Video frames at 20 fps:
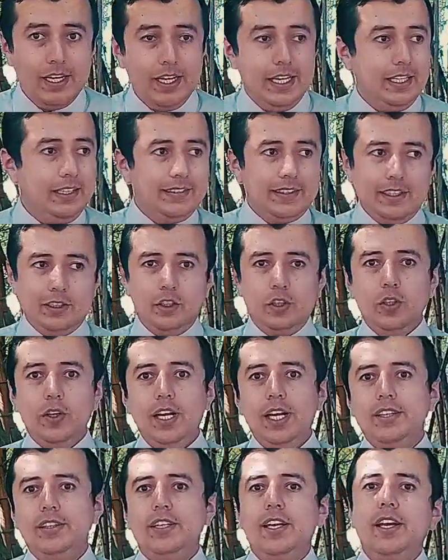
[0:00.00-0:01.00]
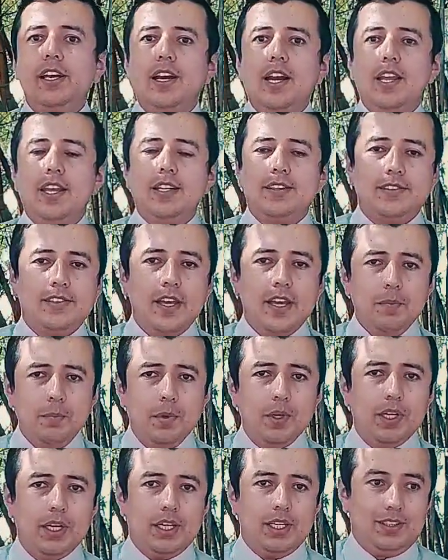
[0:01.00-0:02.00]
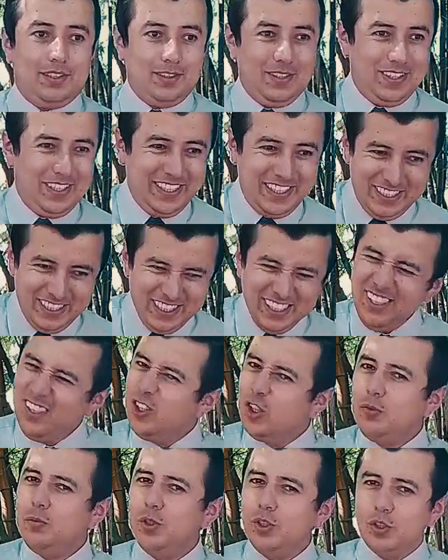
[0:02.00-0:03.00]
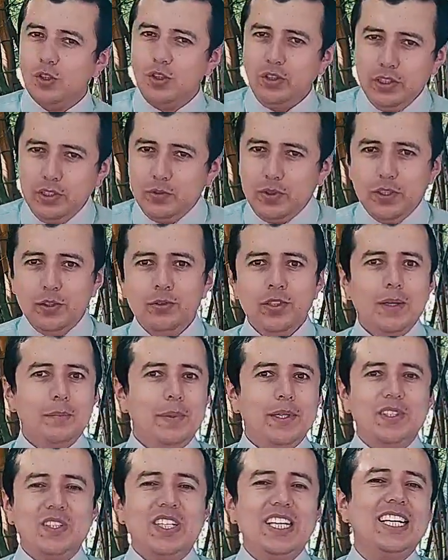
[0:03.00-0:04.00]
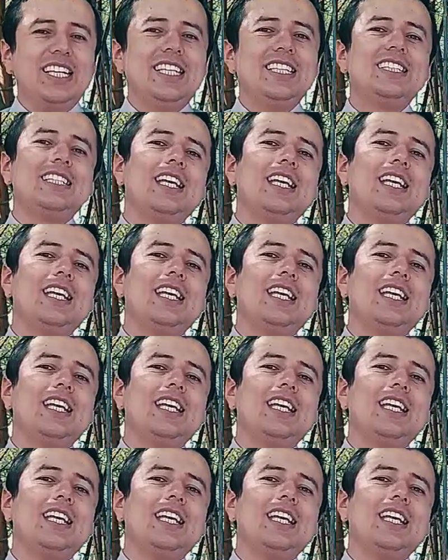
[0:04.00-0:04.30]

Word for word: entre toda la tierra de esa época. ¿Quién como Job? No hay una persona que